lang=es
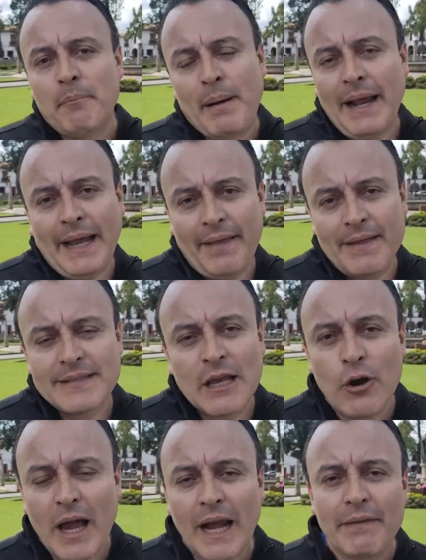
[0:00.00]
para que
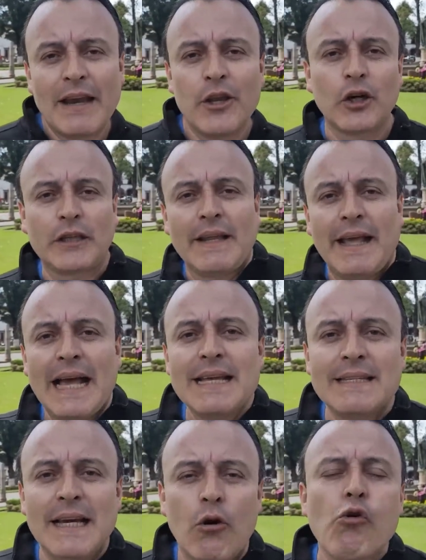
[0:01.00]
desalojaran el norte de
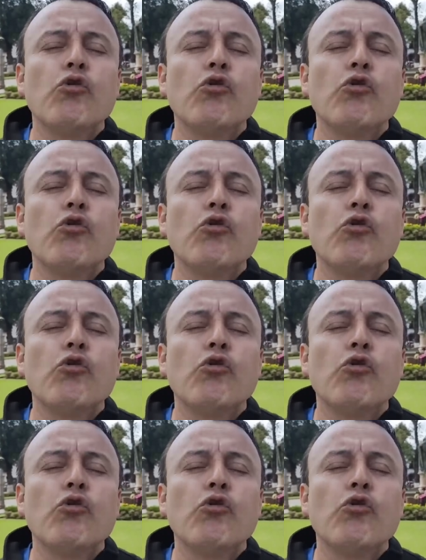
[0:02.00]
Gaza.